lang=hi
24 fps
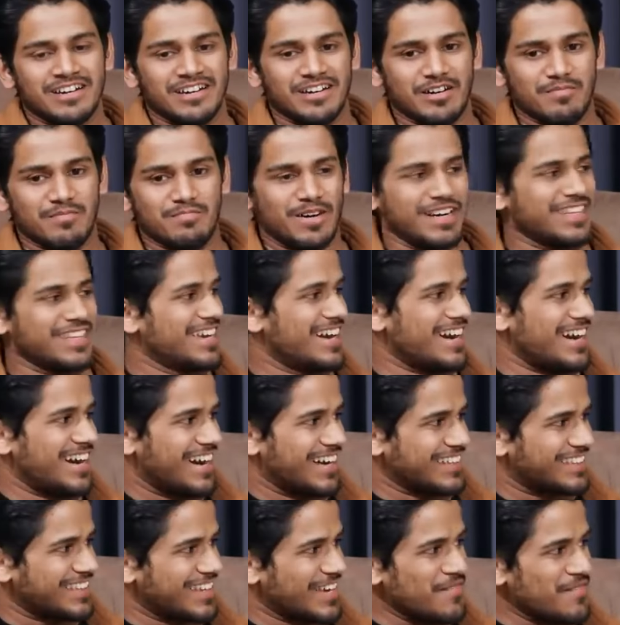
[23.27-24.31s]
बढ़िया
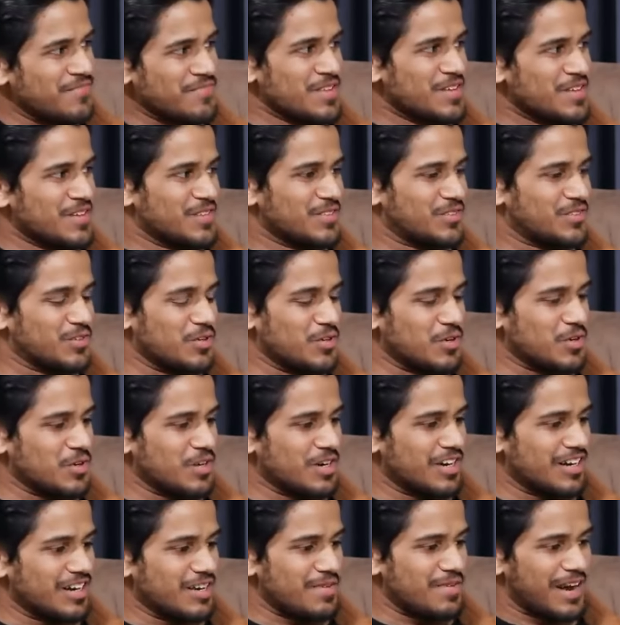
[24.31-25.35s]
हाथ है तो
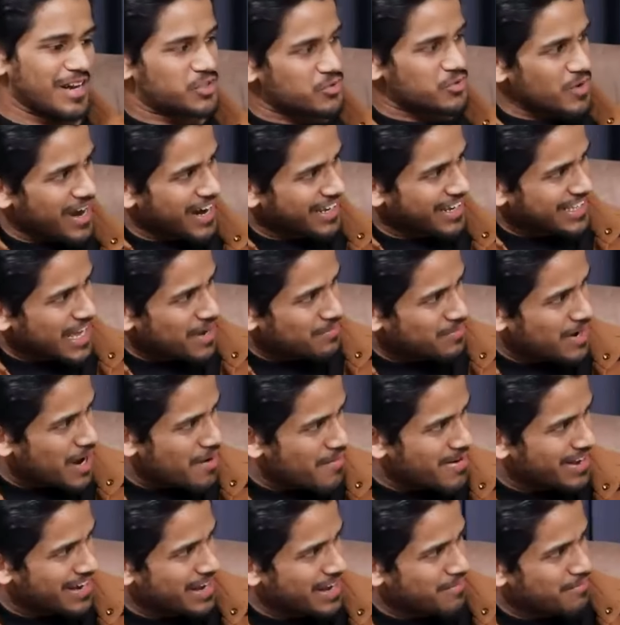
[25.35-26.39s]
भाई स्वागत है आपका
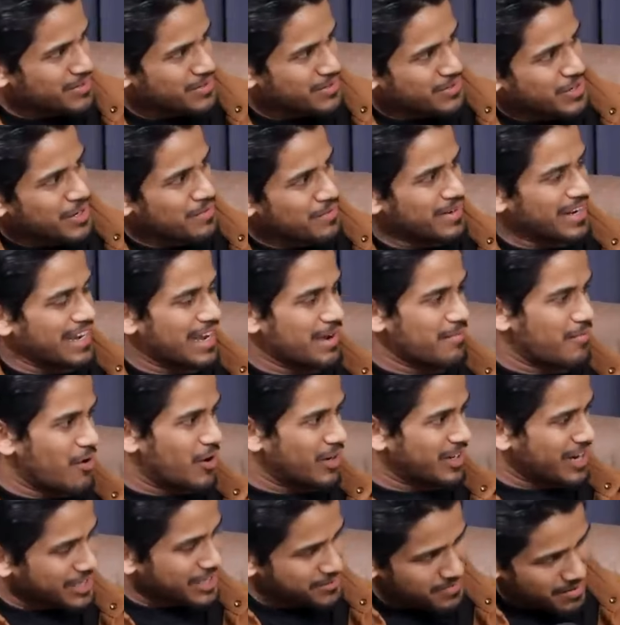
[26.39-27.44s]
हमारे एपिसोड में नए
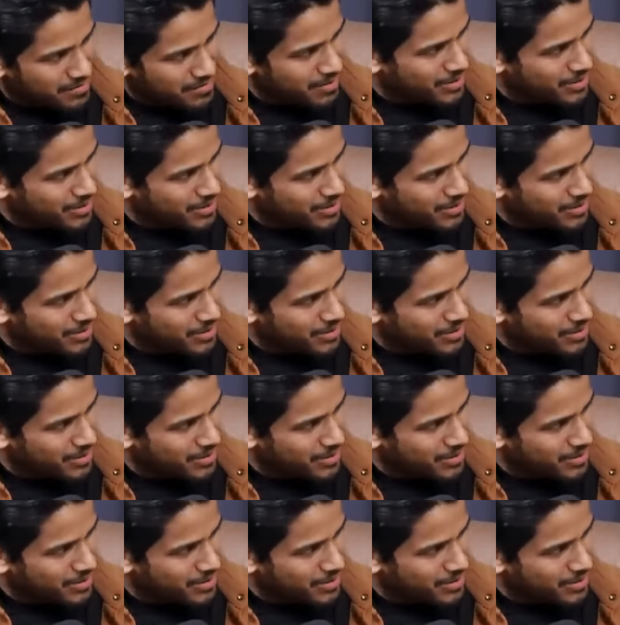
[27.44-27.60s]
पॉडकास्ट में